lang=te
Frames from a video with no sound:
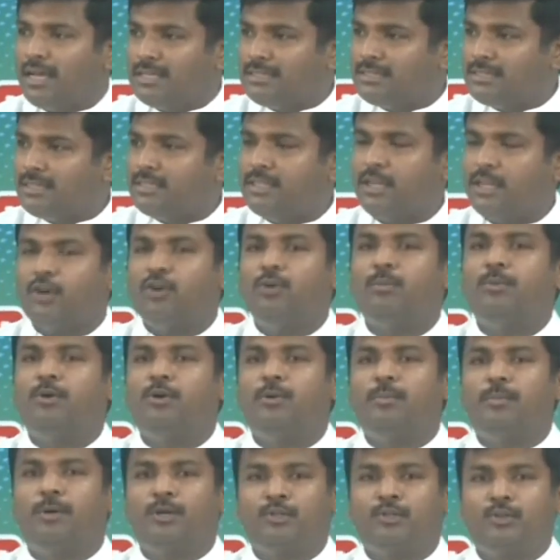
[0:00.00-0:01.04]
కాస్త
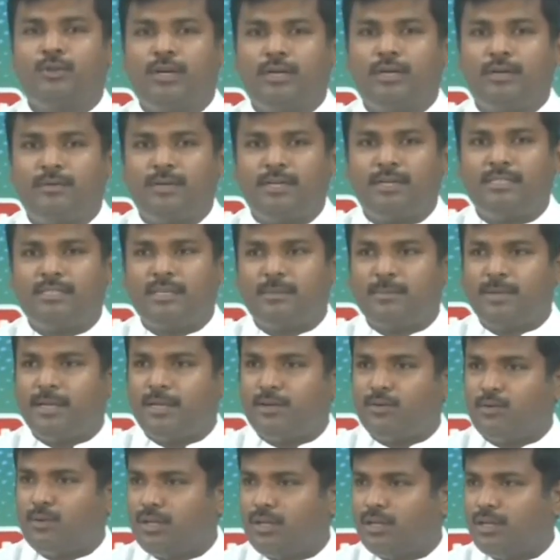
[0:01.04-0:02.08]
తగ్గుముఖం పడుతున్నటువంటి
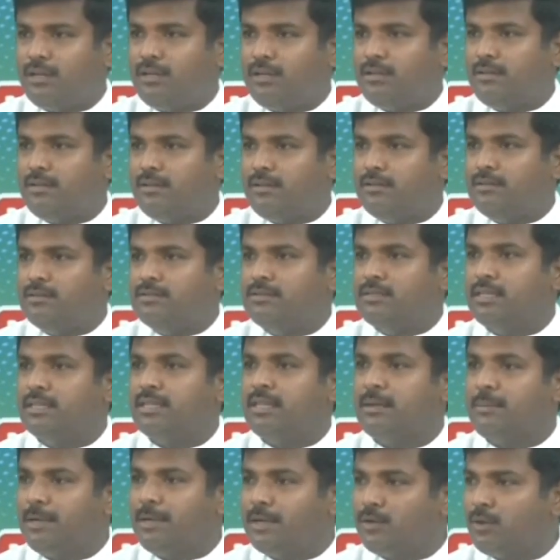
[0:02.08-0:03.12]
సమయాన్ని కూడా
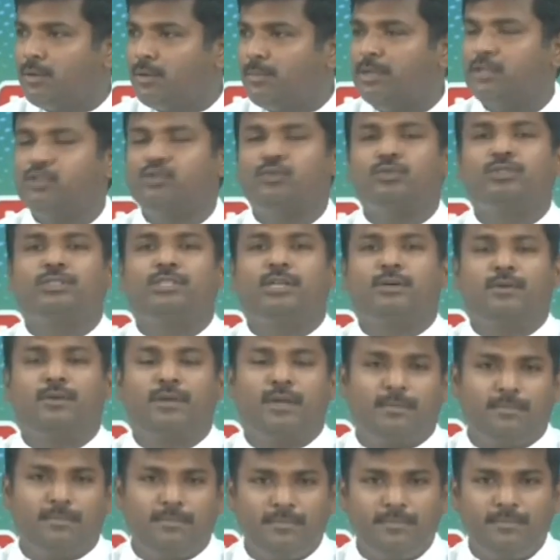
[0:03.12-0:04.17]
సందర్భాలు కూడా మనం చూస్తూ
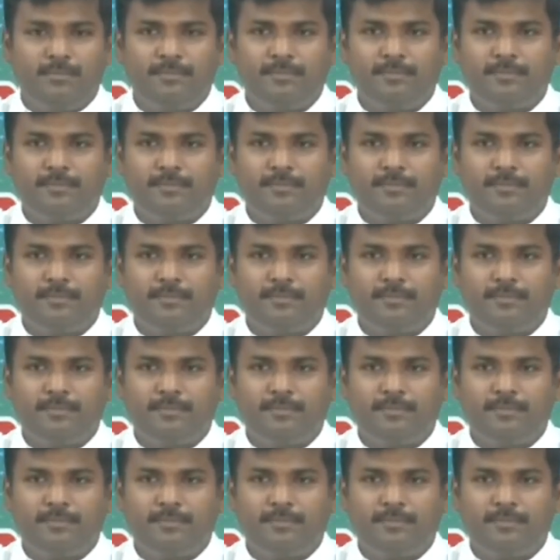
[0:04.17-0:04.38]
ఉన్నాం